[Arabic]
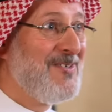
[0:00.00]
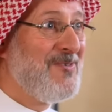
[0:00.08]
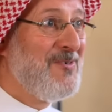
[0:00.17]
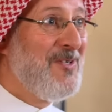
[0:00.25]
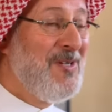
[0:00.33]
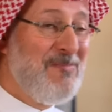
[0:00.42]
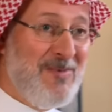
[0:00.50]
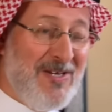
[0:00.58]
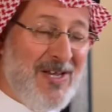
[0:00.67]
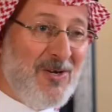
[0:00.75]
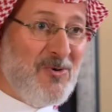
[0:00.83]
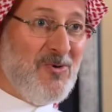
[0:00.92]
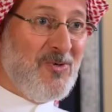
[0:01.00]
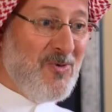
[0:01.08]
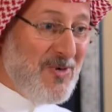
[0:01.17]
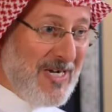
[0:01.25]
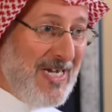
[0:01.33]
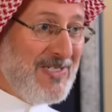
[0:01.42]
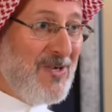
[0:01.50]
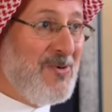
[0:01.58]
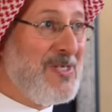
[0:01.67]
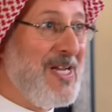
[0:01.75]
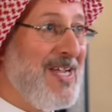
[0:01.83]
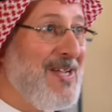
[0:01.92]
ويحب أنه يكون هو قاعد يسوي
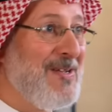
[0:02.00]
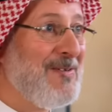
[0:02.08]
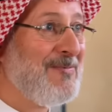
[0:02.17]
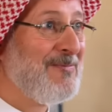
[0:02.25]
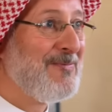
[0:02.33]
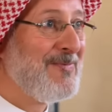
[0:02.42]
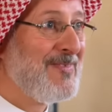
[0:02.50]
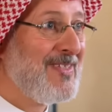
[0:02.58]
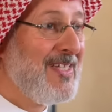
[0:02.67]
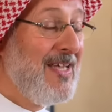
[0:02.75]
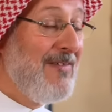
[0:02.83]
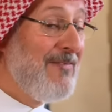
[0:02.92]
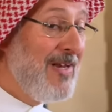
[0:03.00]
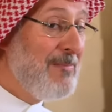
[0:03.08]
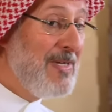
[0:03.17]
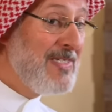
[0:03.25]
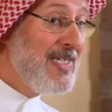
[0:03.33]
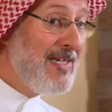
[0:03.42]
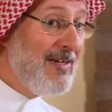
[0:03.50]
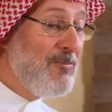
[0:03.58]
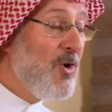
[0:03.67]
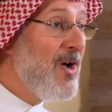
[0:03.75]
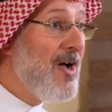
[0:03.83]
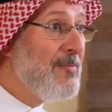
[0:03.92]
شيء فلما يصير
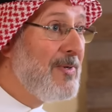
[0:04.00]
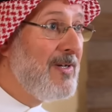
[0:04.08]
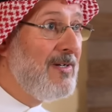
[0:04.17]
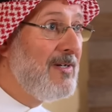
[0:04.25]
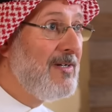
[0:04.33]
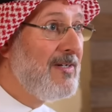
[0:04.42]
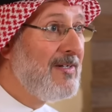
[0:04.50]
المقابل